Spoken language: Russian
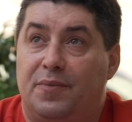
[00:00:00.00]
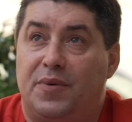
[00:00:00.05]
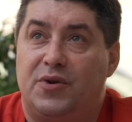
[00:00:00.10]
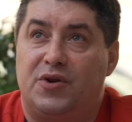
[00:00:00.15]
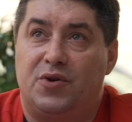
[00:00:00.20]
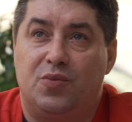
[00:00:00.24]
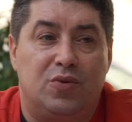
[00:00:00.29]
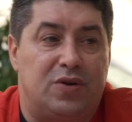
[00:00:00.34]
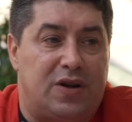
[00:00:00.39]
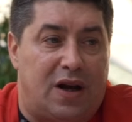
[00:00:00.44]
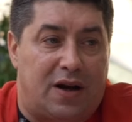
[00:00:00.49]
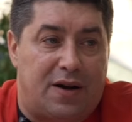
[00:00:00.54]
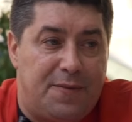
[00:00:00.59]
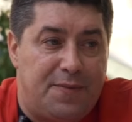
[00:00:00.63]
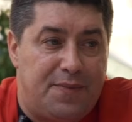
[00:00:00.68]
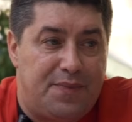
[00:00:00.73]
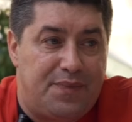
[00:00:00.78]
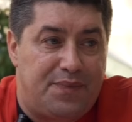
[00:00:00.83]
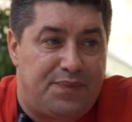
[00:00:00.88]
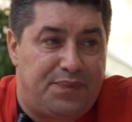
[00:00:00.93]
Почему так?
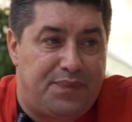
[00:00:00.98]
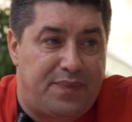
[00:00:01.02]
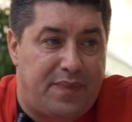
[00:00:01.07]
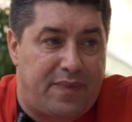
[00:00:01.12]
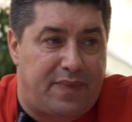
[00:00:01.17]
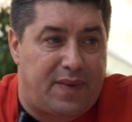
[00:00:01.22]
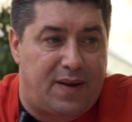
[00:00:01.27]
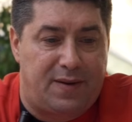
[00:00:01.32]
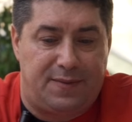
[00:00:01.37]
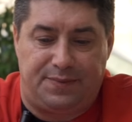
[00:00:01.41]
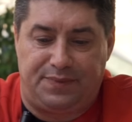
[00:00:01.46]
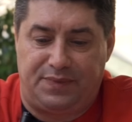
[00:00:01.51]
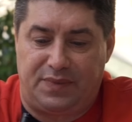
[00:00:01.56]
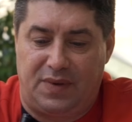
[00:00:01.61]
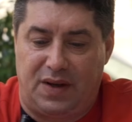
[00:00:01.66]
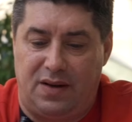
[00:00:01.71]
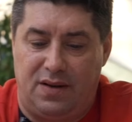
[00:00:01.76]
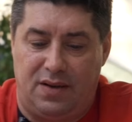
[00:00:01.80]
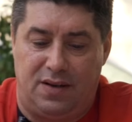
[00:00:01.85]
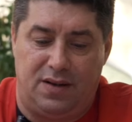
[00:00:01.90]

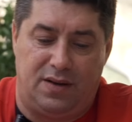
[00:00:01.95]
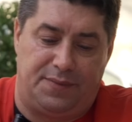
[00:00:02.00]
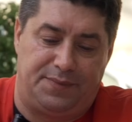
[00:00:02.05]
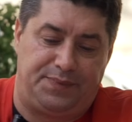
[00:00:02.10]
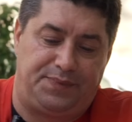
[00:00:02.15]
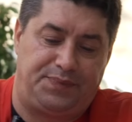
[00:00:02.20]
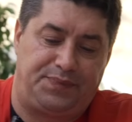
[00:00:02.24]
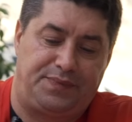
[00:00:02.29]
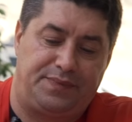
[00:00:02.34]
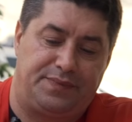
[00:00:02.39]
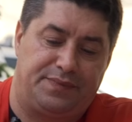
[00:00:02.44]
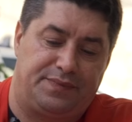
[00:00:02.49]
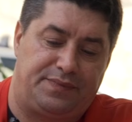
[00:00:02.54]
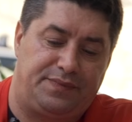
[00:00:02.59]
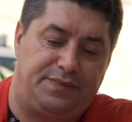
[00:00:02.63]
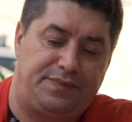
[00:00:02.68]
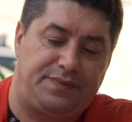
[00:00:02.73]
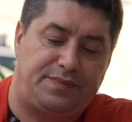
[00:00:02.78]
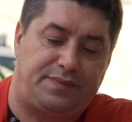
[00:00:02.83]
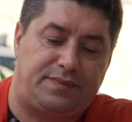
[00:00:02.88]
А
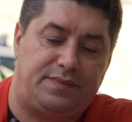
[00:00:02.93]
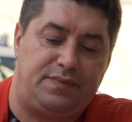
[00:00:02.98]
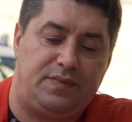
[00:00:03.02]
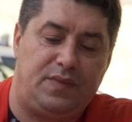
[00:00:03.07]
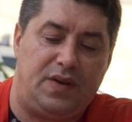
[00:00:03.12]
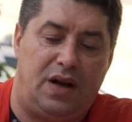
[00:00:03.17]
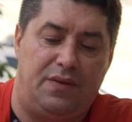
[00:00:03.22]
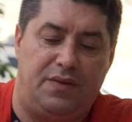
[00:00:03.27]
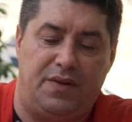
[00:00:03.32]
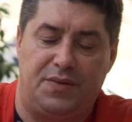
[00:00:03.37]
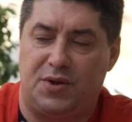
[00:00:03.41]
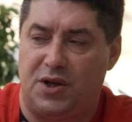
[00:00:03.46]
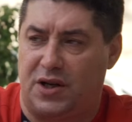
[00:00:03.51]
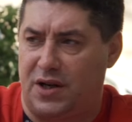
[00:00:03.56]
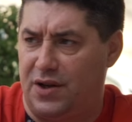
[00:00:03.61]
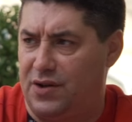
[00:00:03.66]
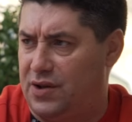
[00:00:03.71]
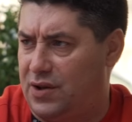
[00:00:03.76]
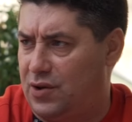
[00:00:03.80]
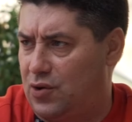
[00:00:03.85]
вы вообще
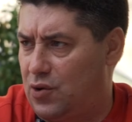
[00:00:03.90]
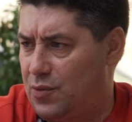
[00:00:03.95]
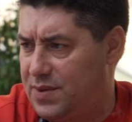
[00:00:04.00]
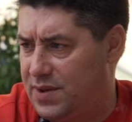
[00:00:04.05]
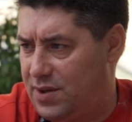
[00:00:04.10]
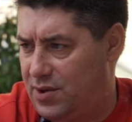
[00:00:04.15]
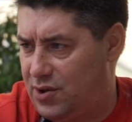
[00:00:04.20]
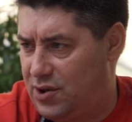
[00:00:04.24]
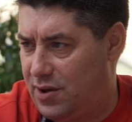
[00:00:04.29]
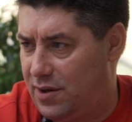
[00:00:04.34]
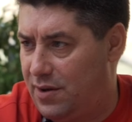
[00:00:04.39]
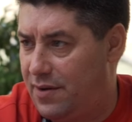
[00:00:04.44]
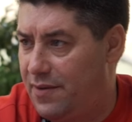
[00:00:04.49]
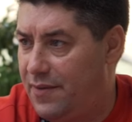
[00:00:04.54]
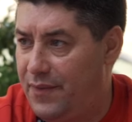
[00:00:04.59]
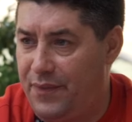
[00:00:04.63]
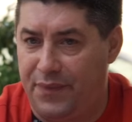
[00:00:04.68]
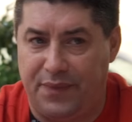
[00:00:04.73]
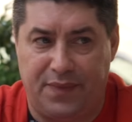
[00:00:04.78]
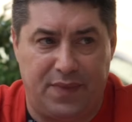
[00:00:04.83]
говорите, о таком слышали?
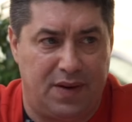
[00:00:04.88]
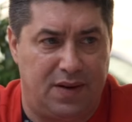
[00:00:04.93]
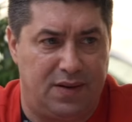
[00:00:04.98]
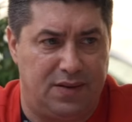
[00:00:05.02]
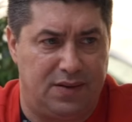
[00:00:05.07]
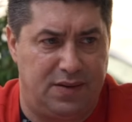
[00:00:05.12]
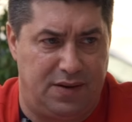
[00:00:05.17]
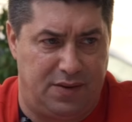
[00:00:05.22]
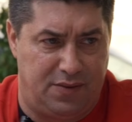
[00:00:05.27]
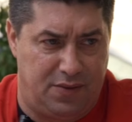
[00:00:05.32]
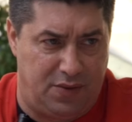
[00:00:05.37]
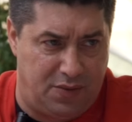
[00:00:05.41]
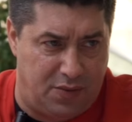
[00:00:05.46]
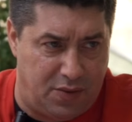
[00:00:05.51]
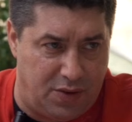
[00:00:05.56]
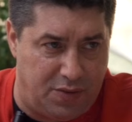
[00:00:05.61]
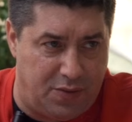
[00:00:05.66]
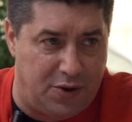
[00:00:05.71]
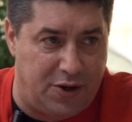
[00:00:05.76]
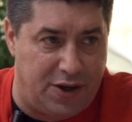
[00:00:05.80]
Его,
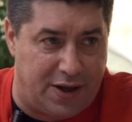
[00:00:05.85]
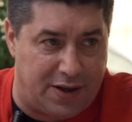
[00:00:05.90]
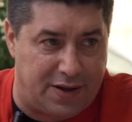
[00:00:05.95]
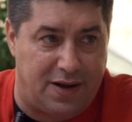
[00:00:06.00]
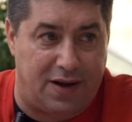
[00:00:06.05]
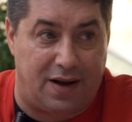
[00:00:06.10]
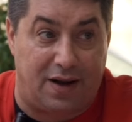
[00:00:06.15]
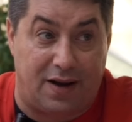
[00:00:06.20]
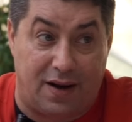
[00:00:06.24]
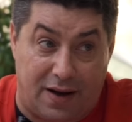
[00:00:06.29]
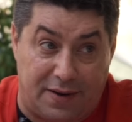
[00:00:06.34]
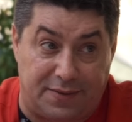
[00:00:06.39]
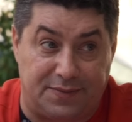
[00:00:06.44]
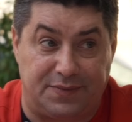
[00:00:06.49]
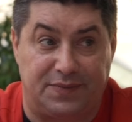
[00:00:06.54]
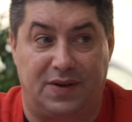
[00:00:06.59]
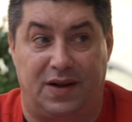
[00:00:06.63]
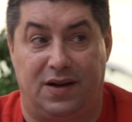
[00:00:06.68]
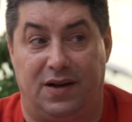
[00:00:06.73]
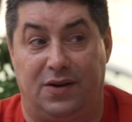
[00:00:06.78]
его, его нет. А,
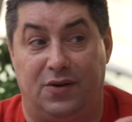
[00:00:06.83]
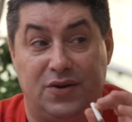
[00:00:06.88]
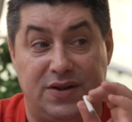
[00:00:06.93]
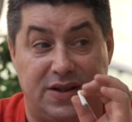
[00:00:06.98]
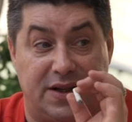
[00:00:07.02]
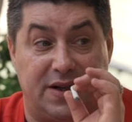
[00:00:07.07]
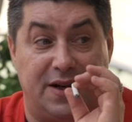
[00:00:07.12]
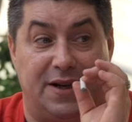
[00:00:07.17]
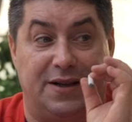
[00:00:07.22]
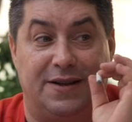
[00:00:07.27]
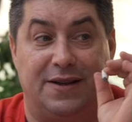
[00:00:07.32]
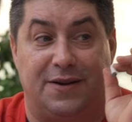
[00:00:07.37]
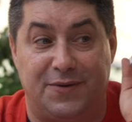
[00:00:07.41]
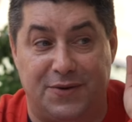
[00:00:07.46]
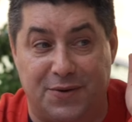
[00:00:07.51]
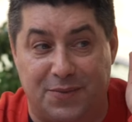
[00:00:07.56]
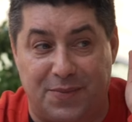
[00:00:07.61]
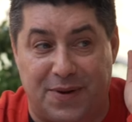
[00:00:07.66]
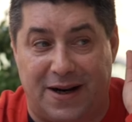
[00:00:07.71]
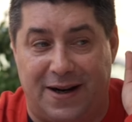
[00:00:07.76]
оно секретное,
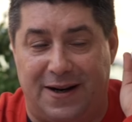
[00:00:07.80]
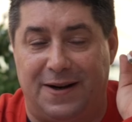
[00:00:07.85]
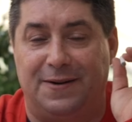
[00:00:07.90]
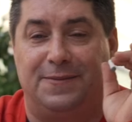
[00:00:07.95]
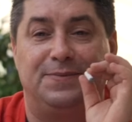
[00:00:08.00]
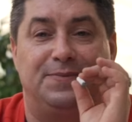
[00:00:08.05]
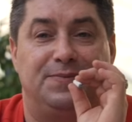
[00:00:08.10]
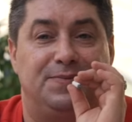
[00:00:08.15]
все правильно.